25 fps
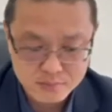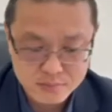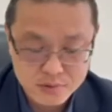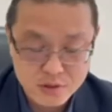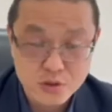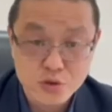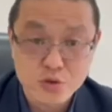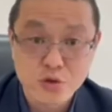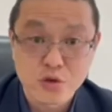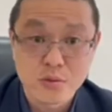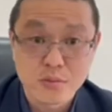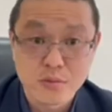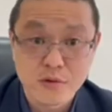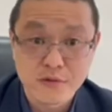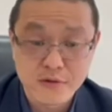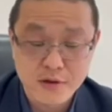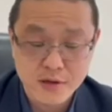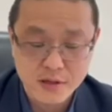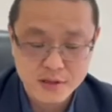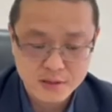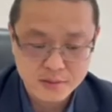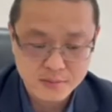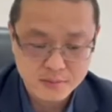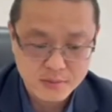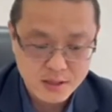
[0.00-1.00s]
тяжелым
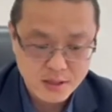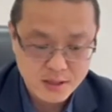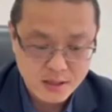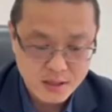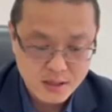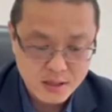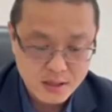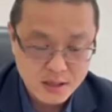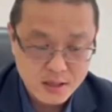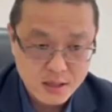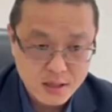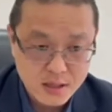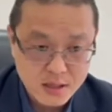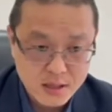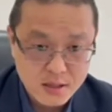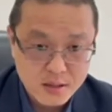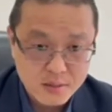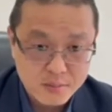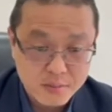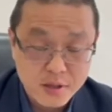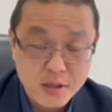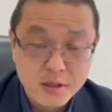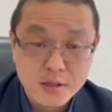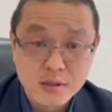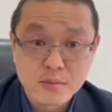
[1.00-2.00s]
эффектом.
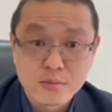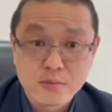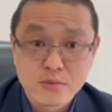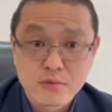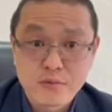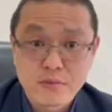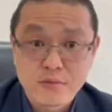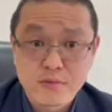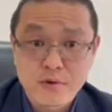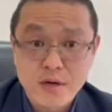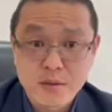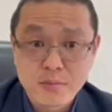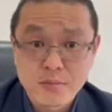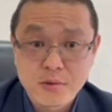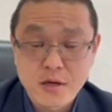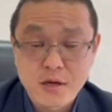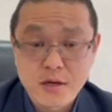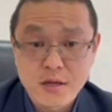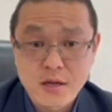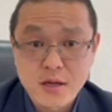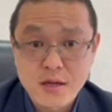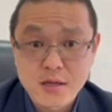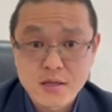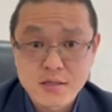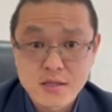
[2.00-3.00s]
Поэтому в рамках
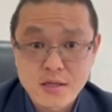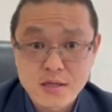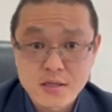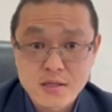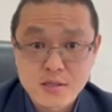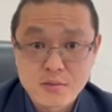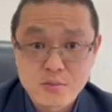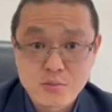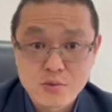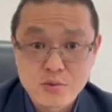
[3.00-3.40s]
реализации